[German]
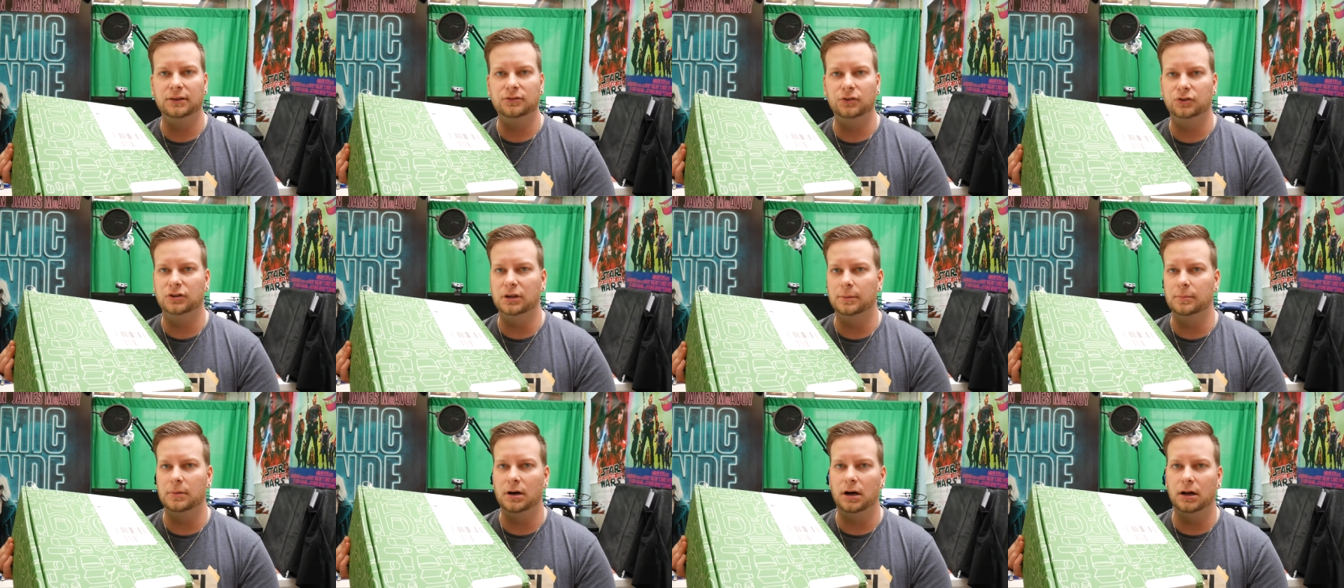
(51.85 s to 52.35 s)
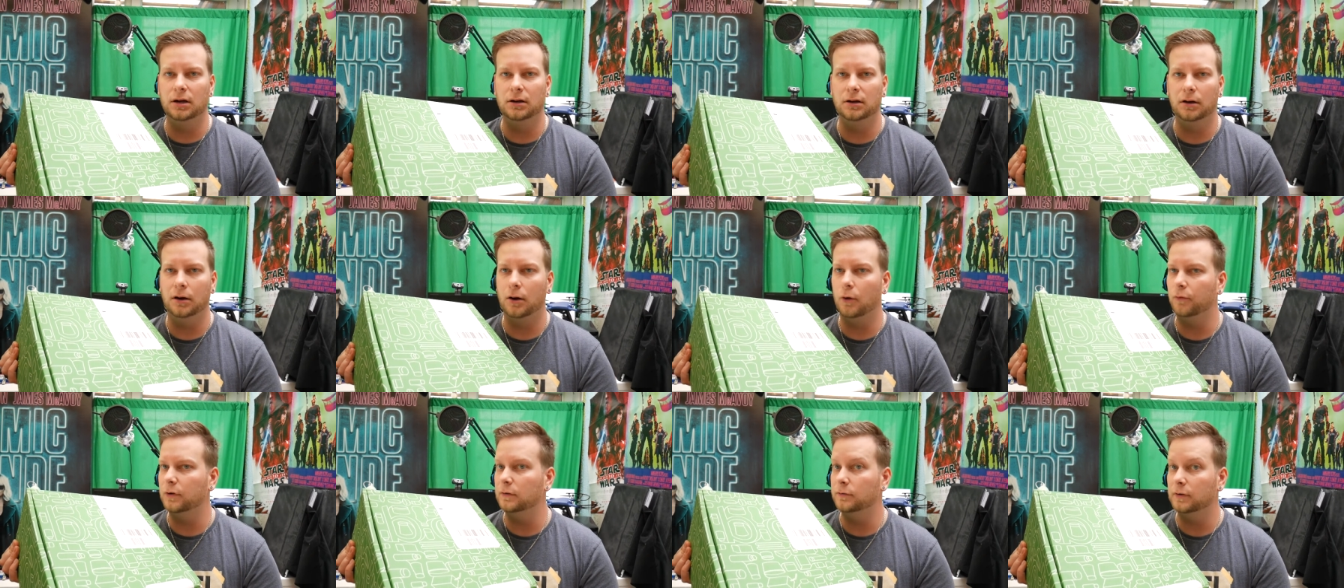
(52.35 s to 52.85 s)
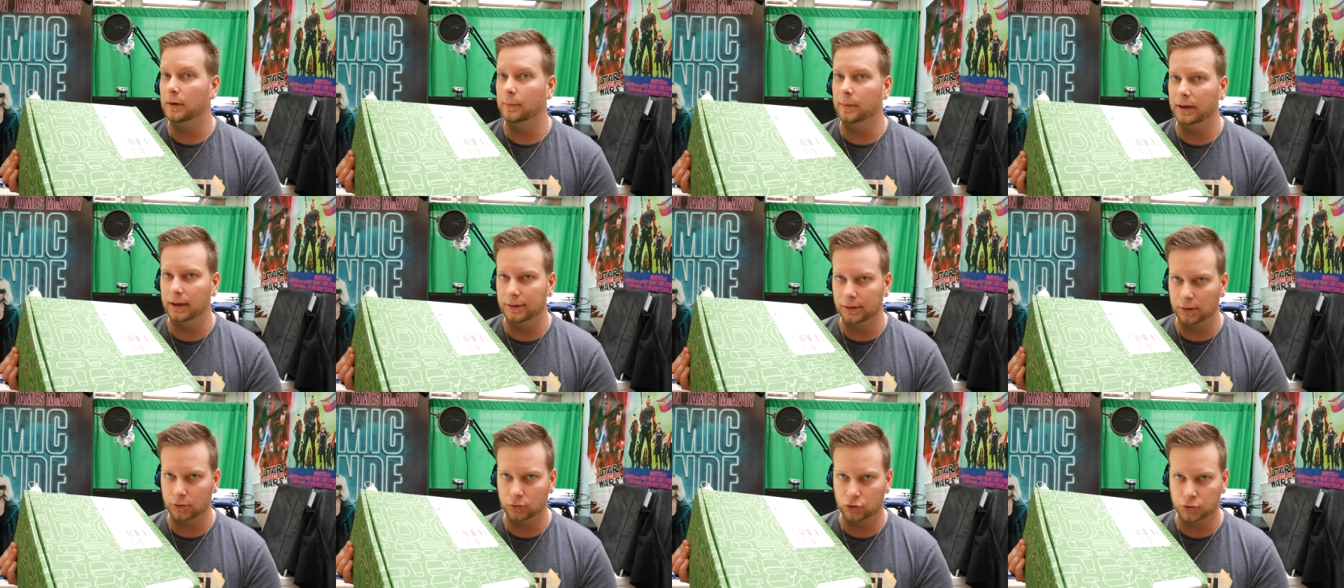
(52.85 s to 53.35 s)
Ich denke mal, auf jeden Fall mal
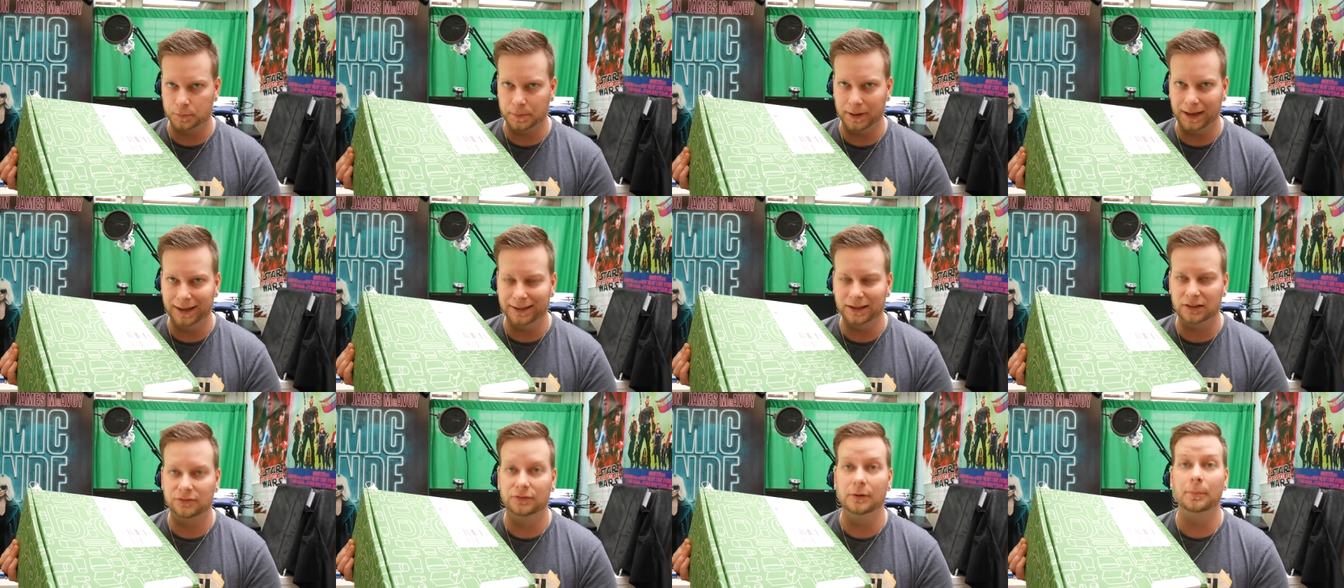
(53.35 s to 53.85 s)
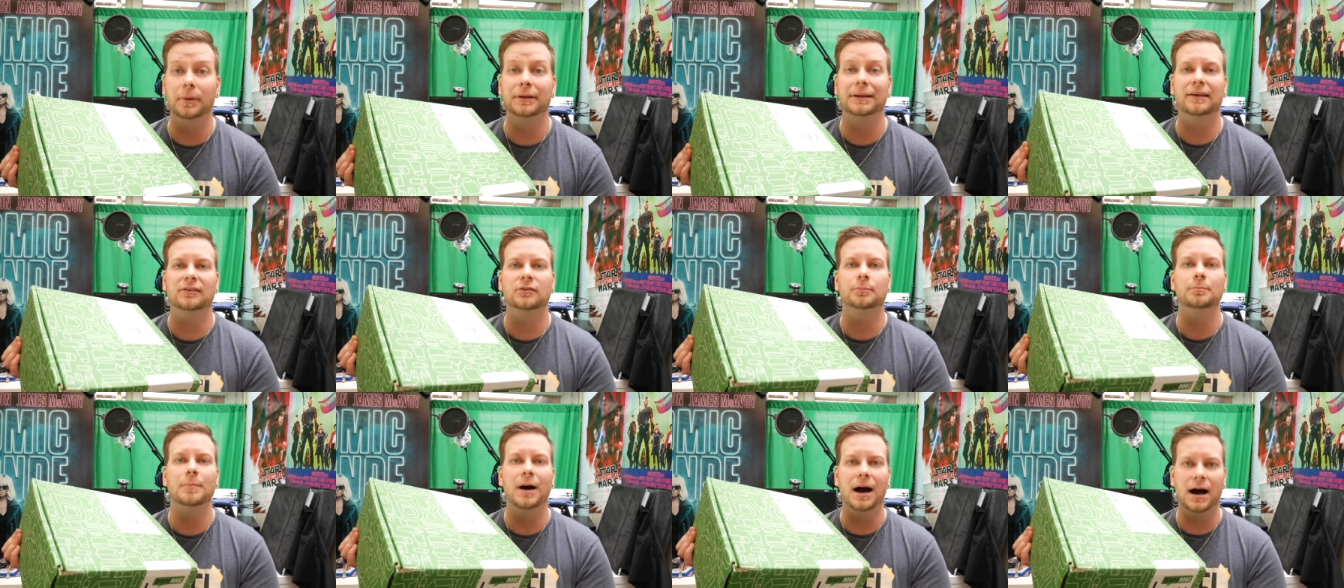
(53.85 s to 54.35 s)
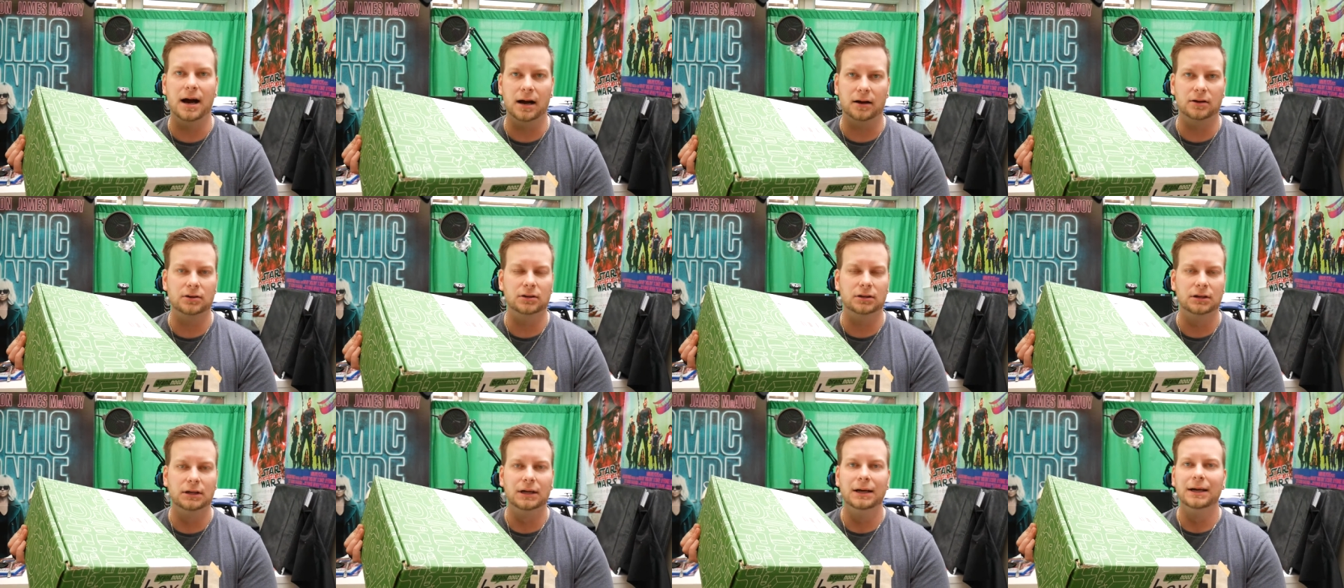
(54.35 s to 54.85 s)
ein Ersparnis, wenn man das mag.
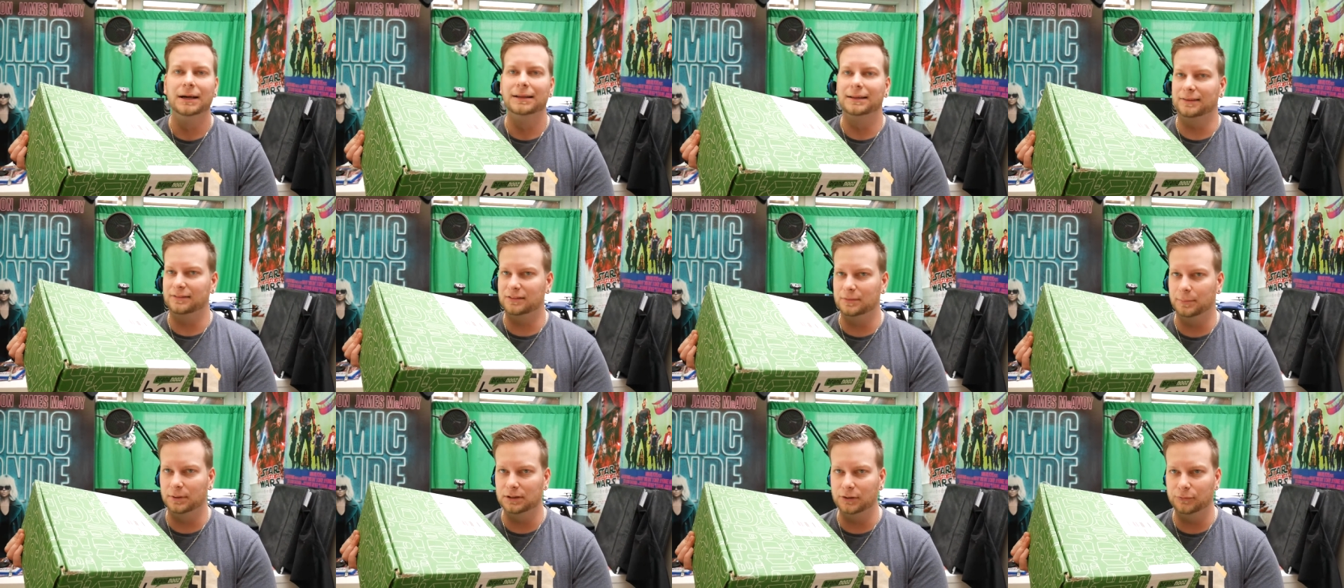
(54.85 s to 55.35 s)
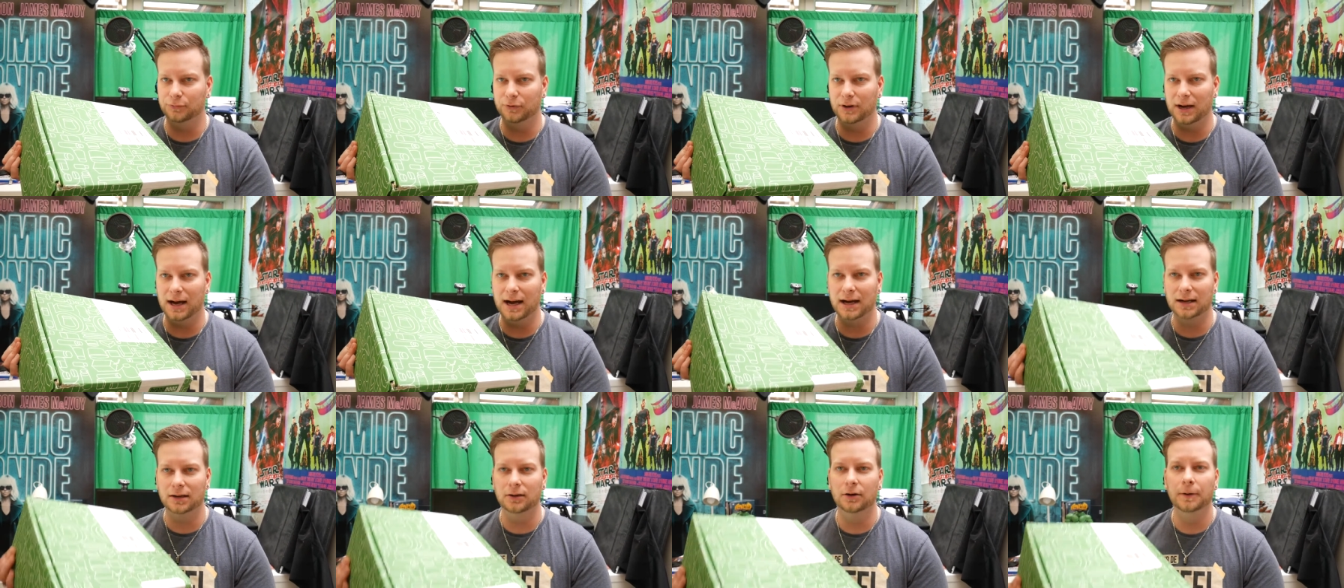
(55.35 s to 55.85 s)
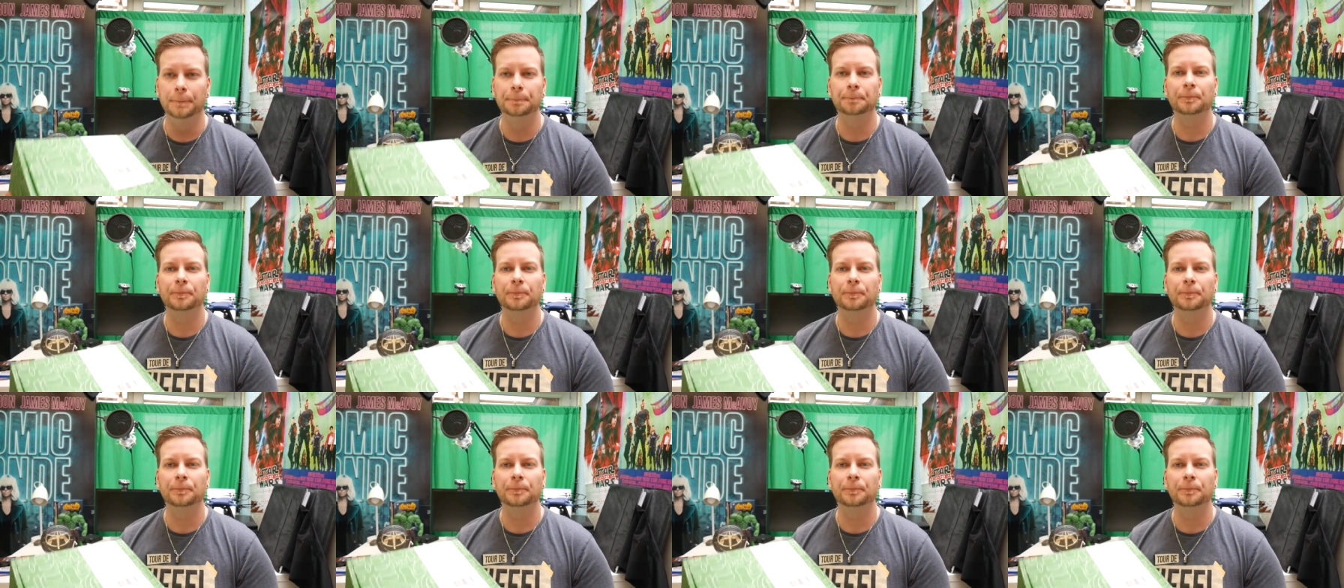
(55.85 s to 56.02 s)
Das ist immer die Frage.